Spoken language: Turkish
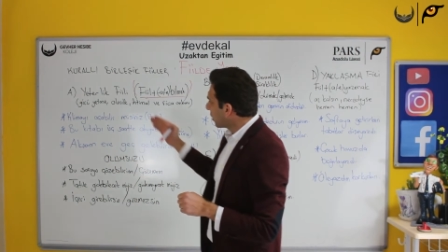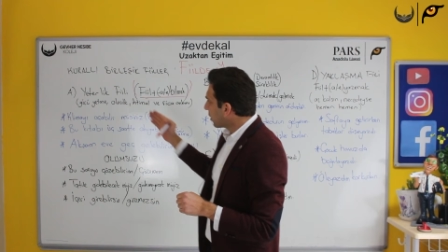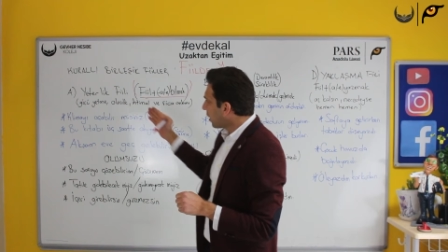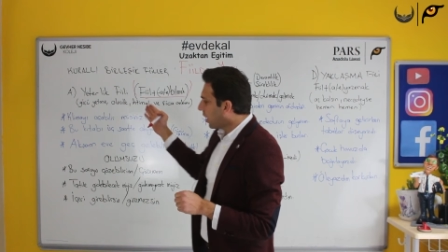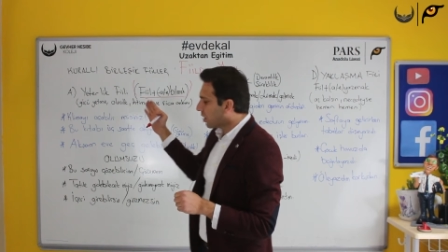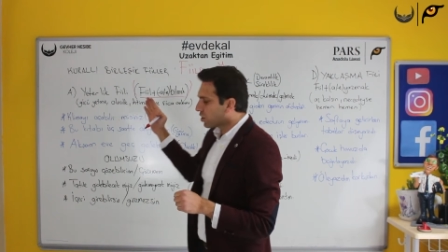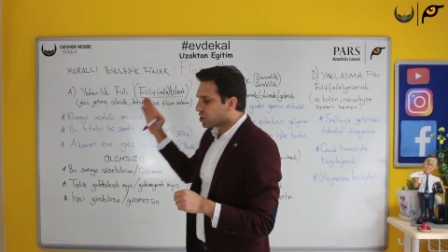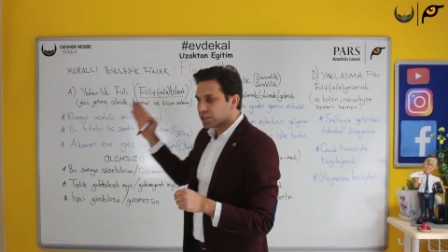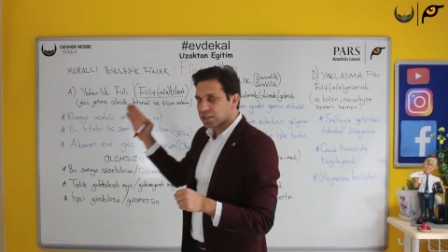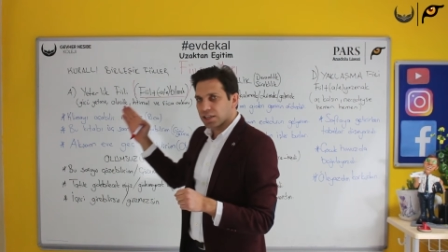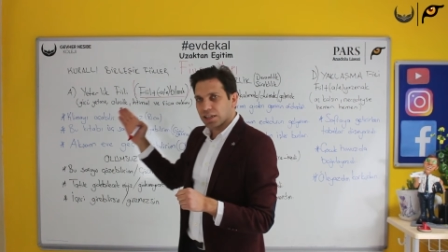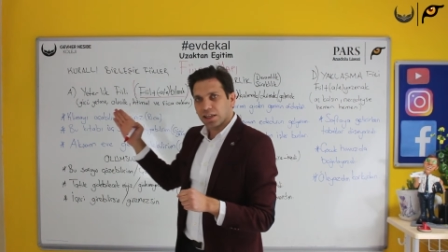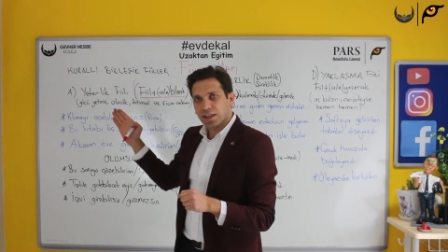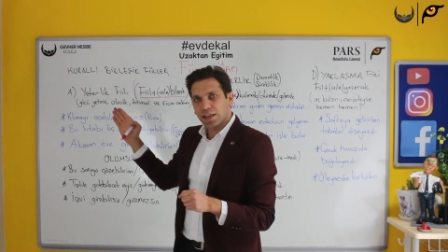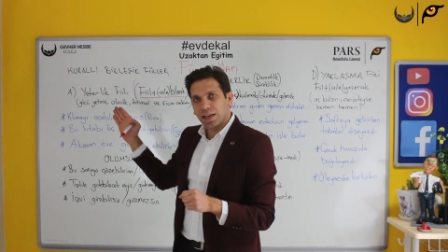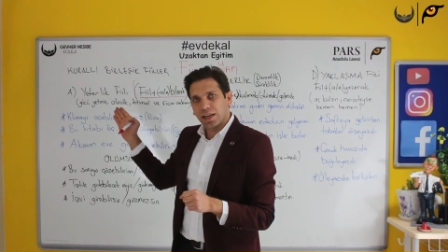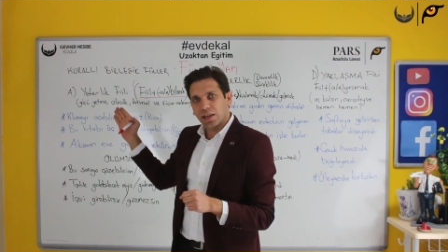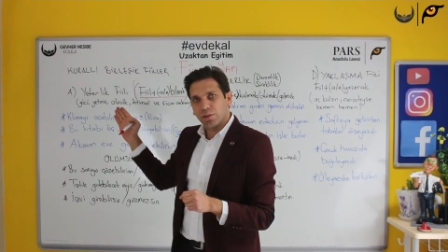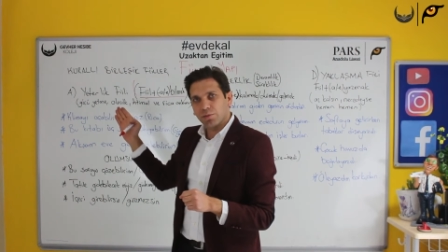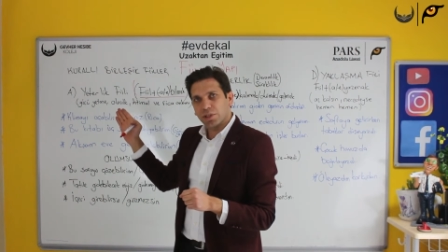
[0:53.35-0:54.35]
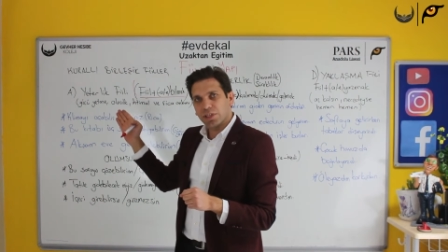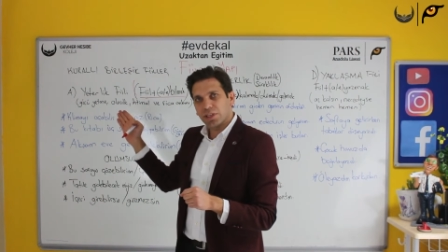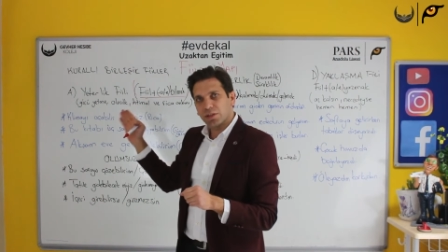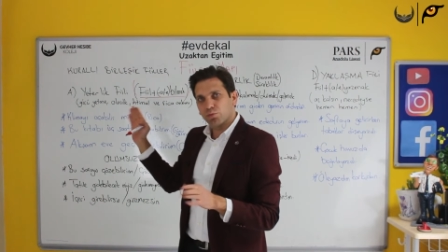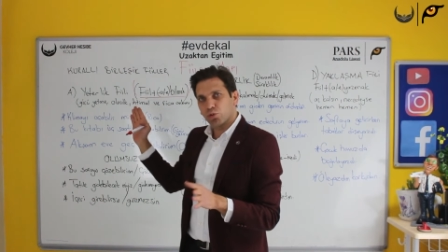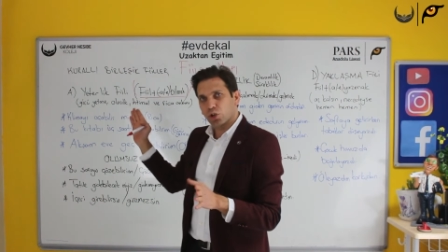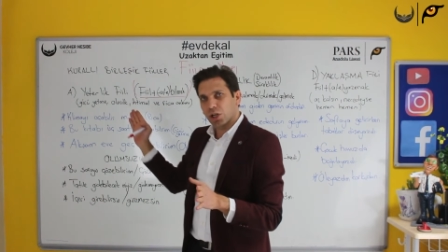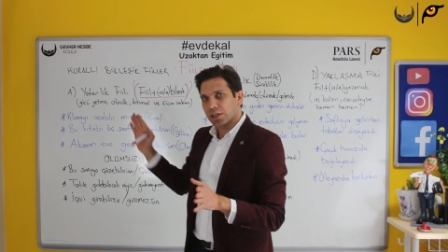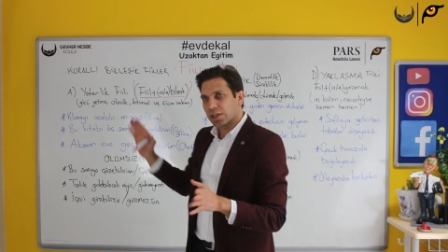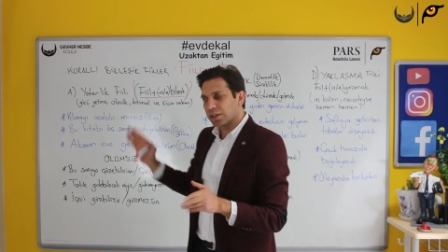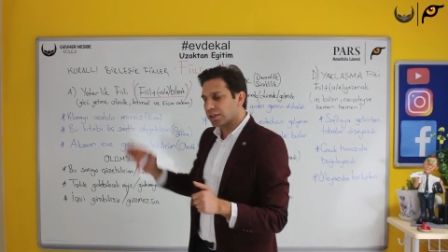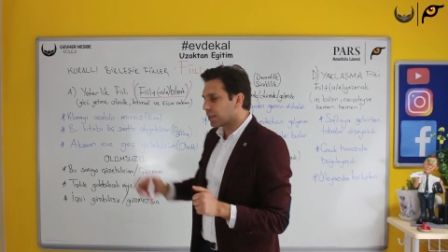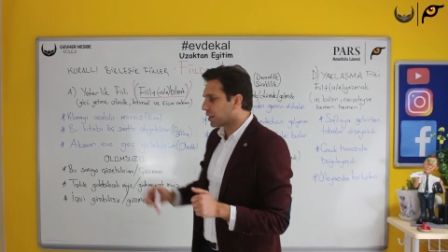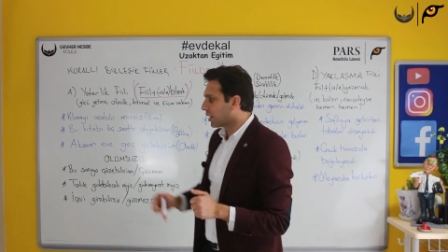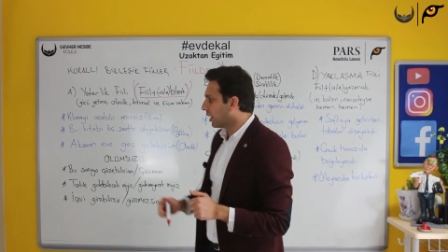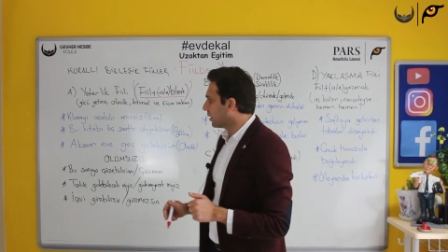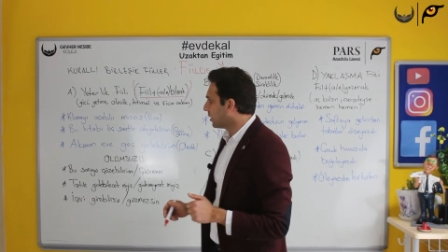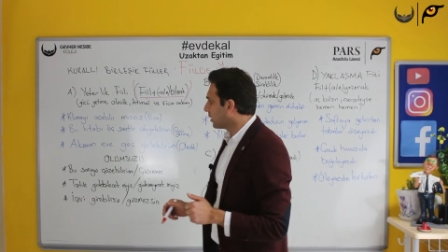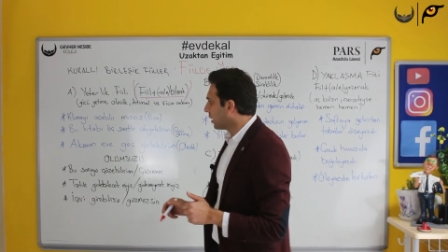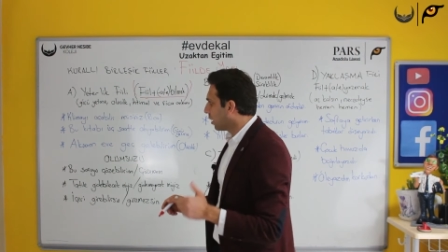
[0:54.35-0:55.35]
karşınıza da gelebilir. Buna da
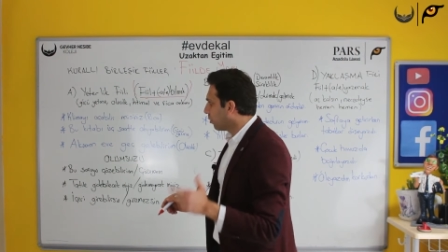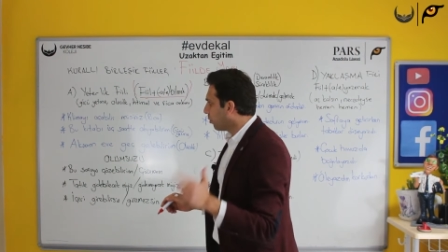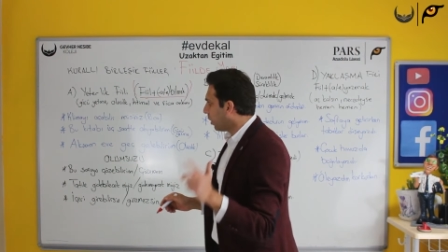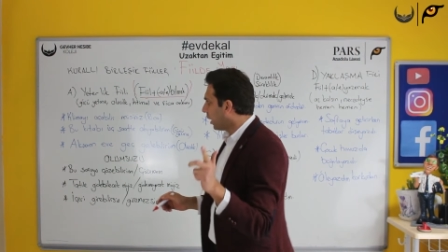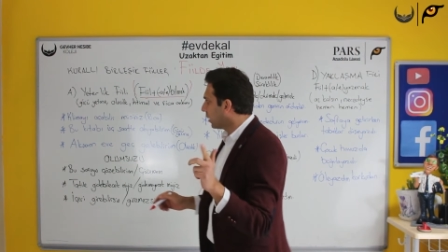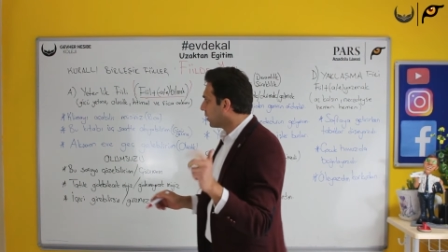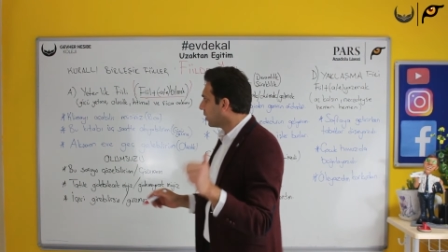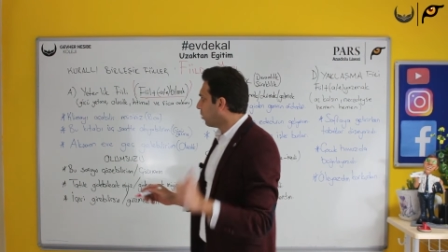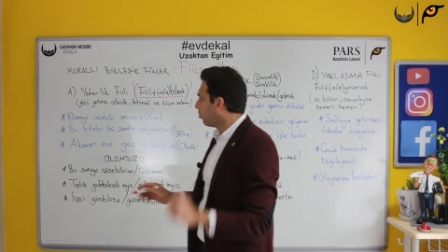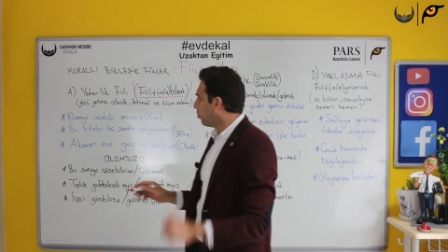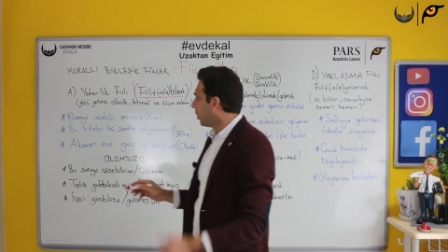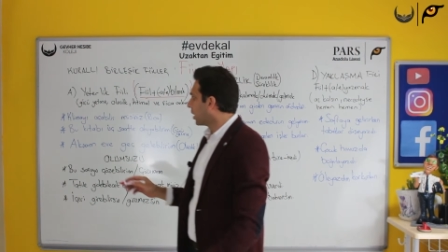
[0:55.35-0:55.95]
dikkat edelim anlam